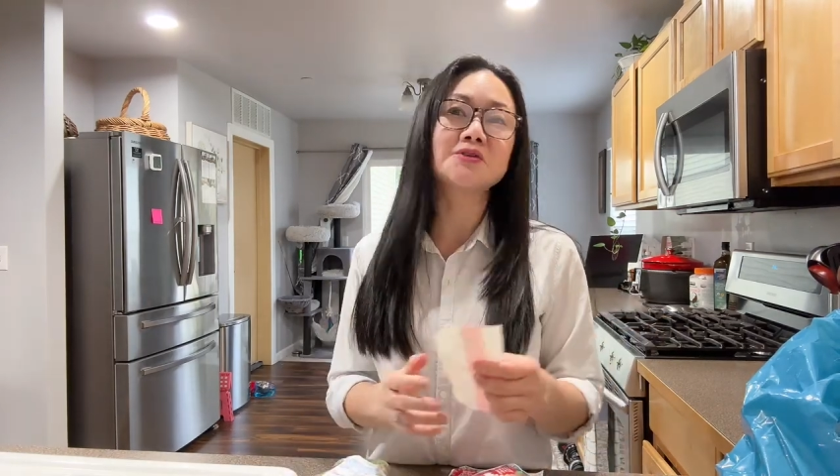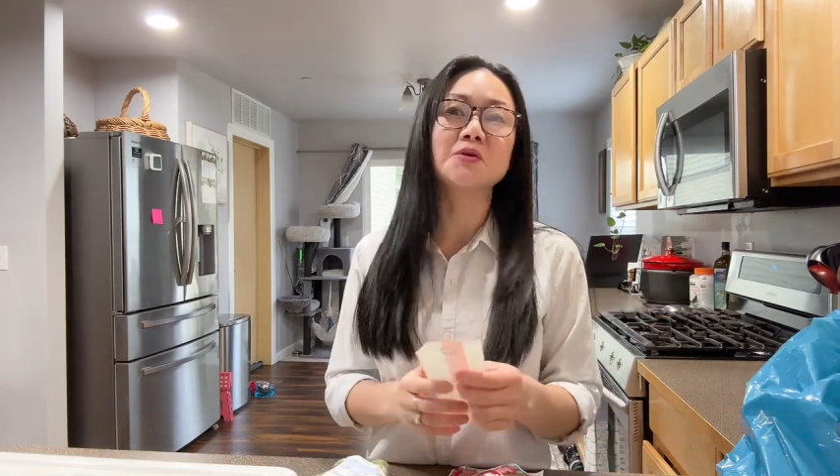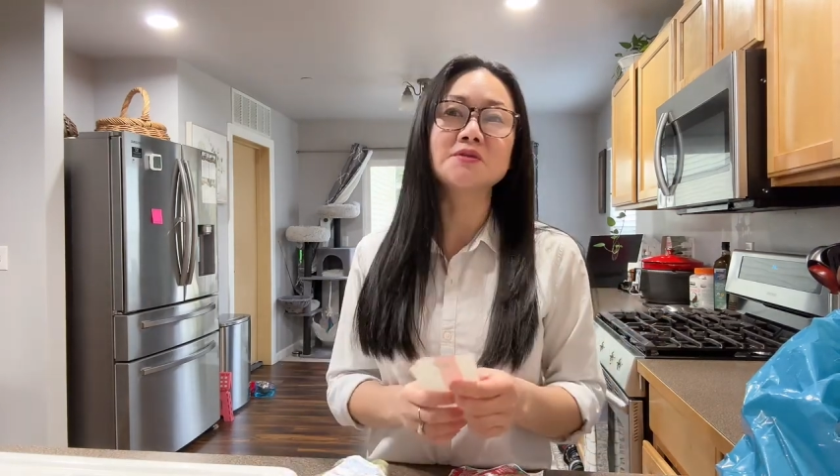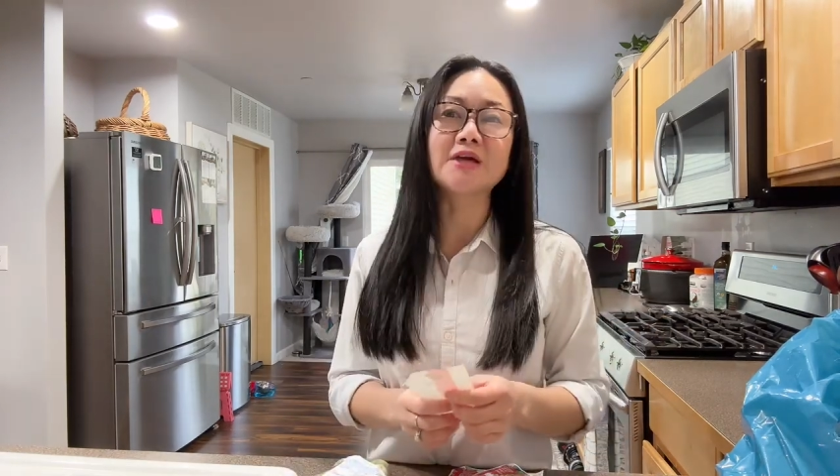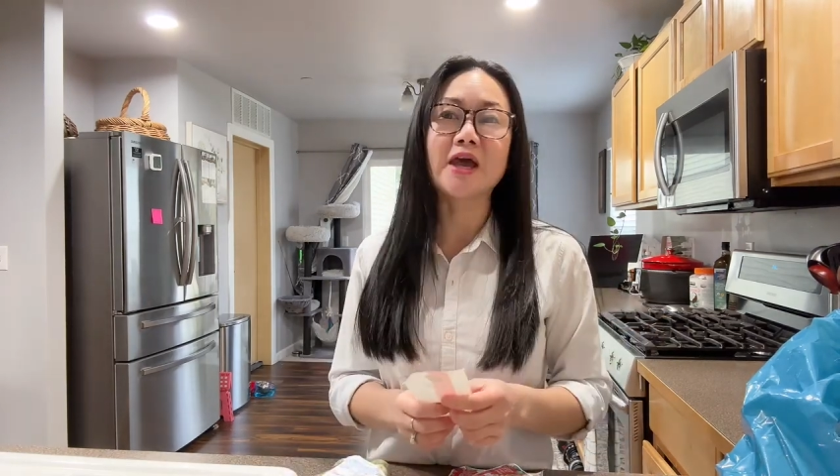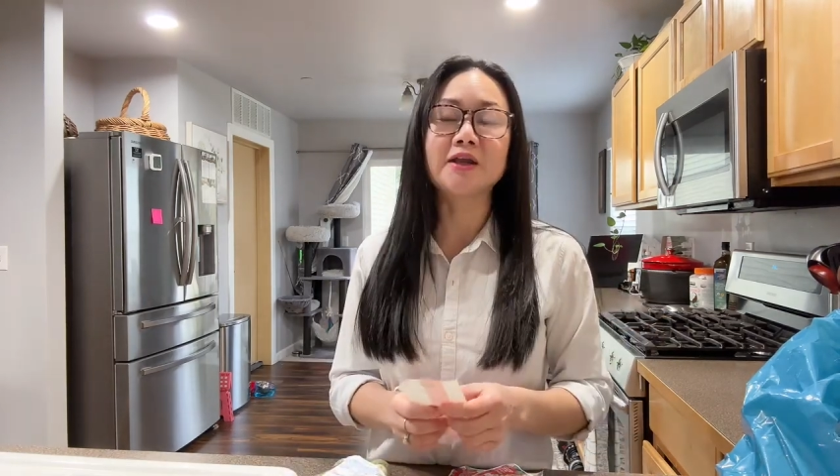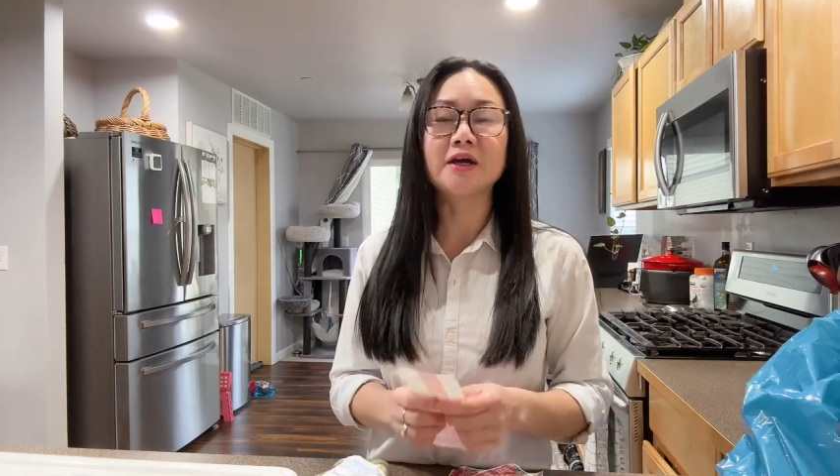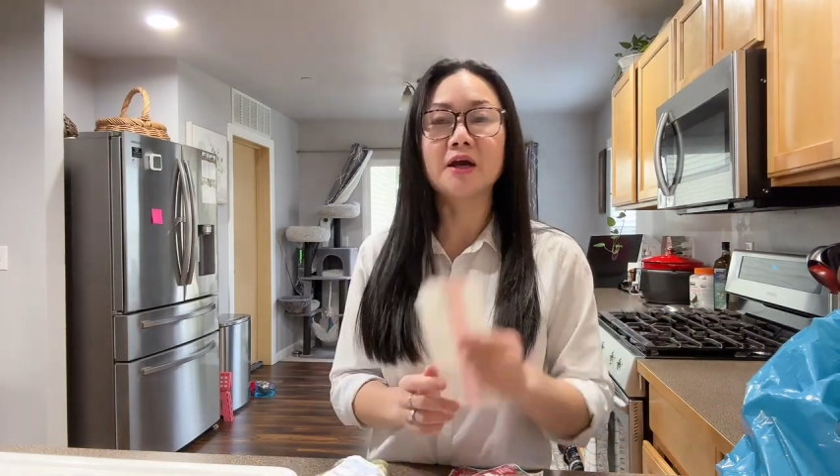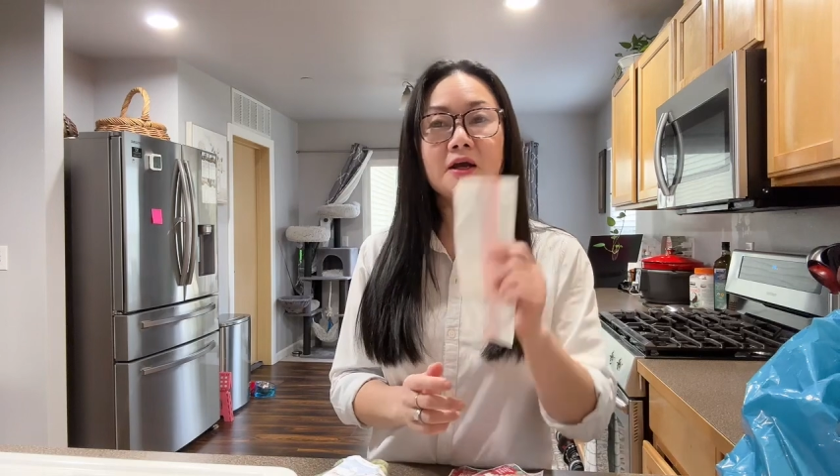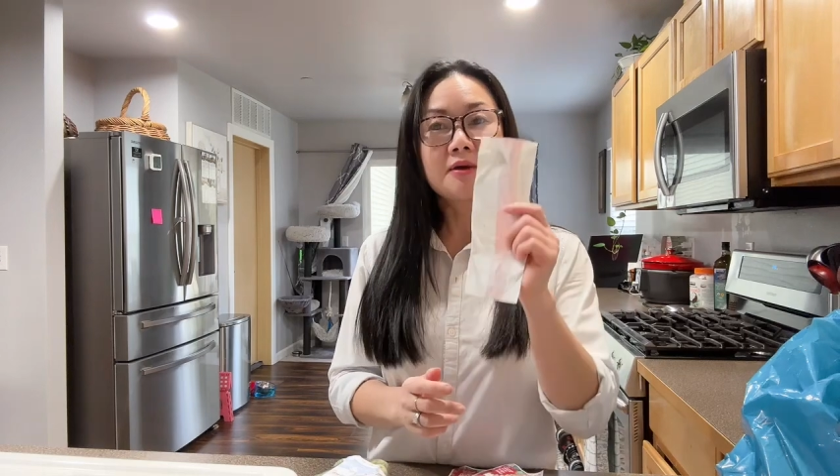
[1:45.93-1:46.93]
สงสัย
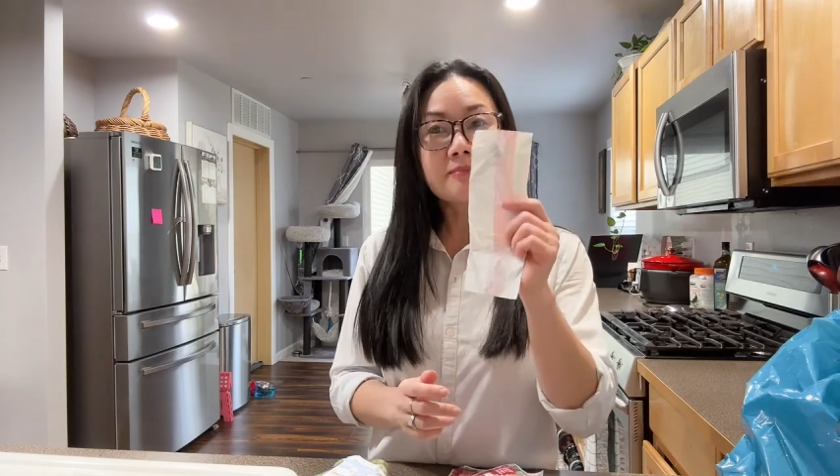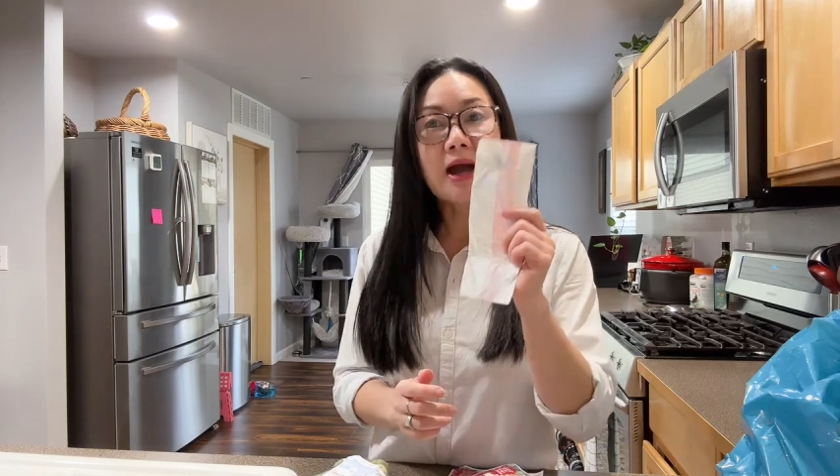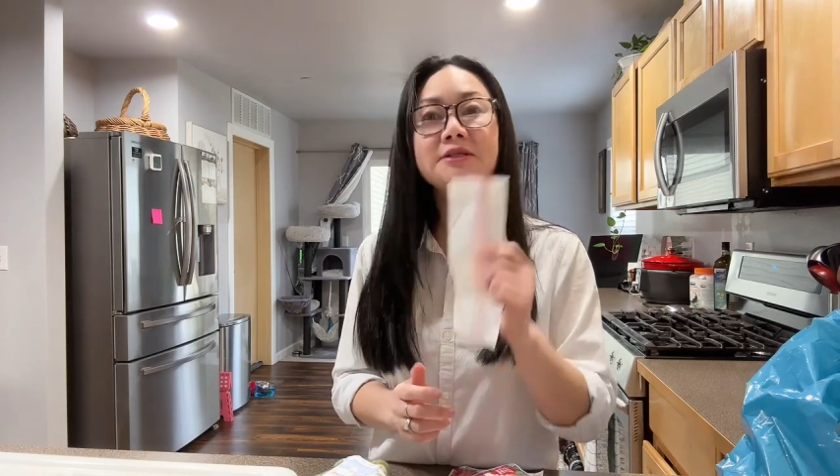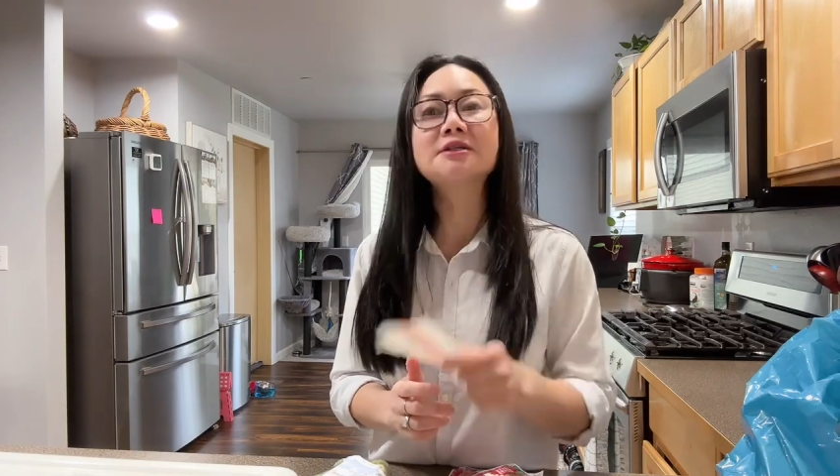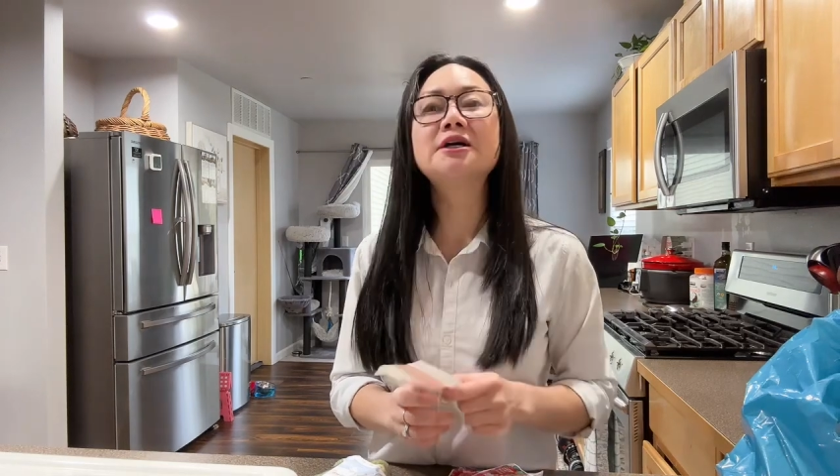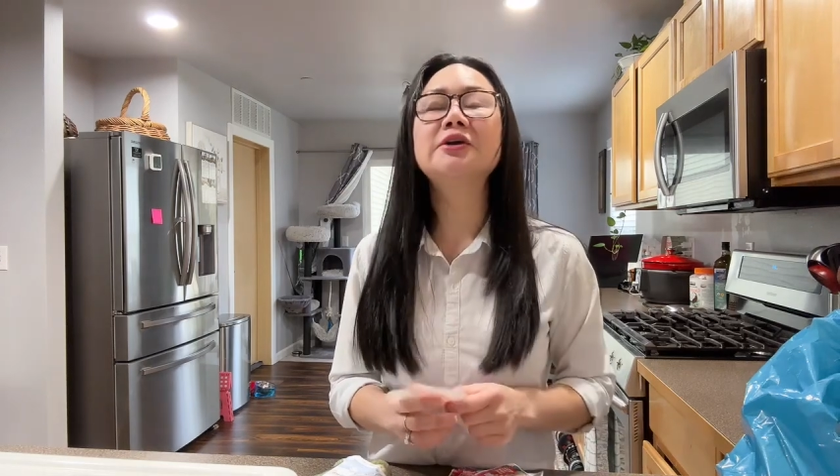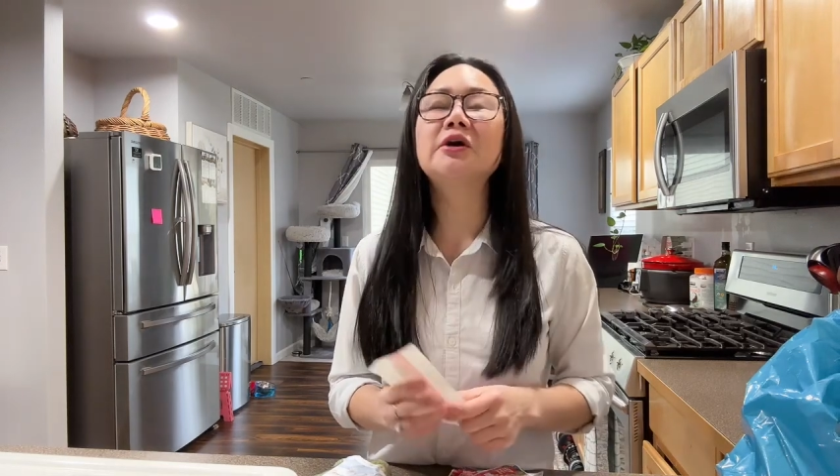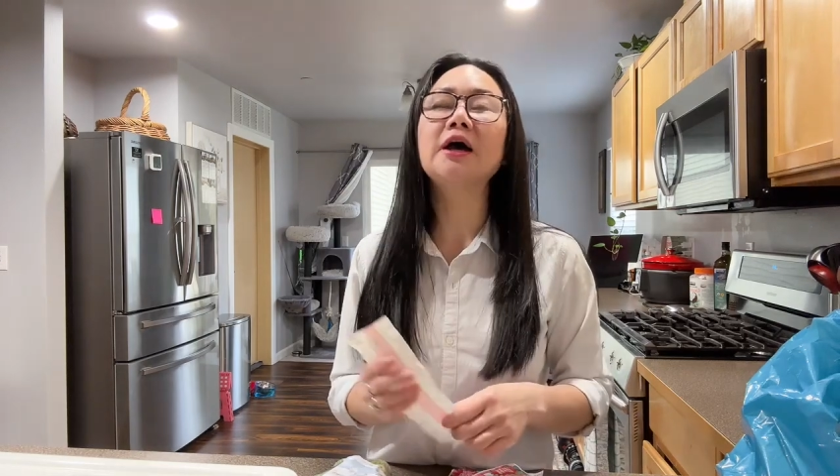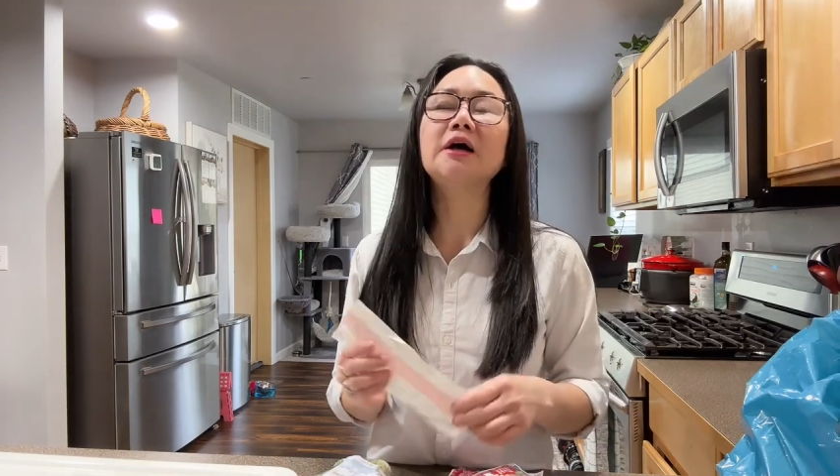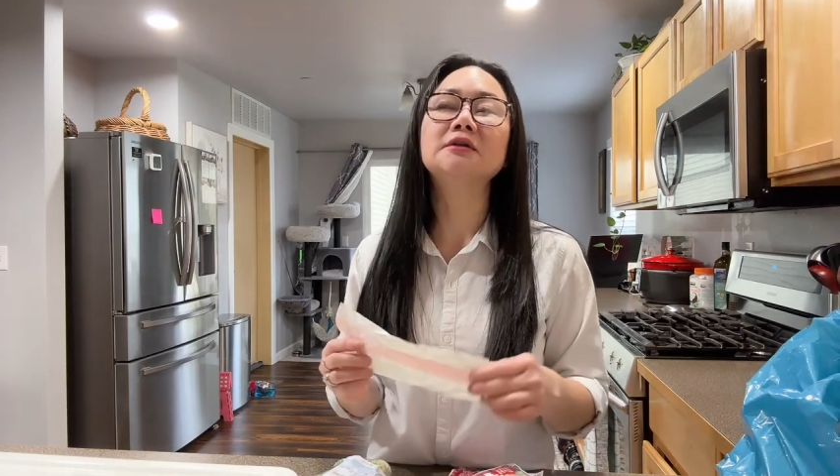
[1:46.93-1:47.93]
นะคะบางเทือ
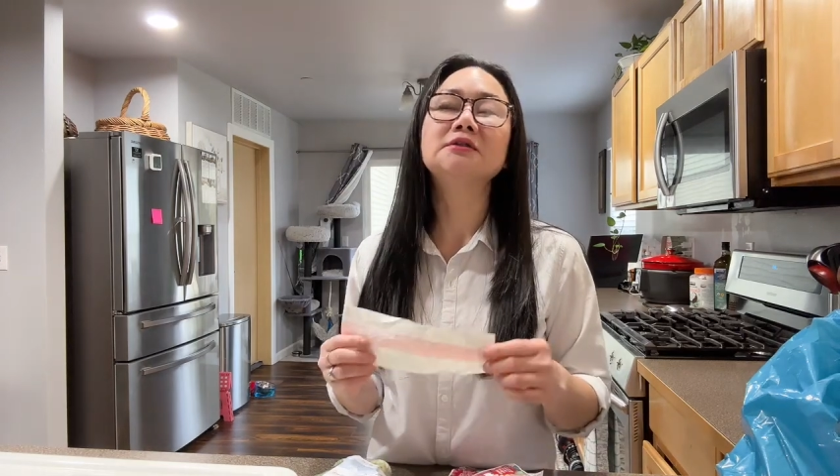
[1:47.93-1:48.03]
เนาะค่ะ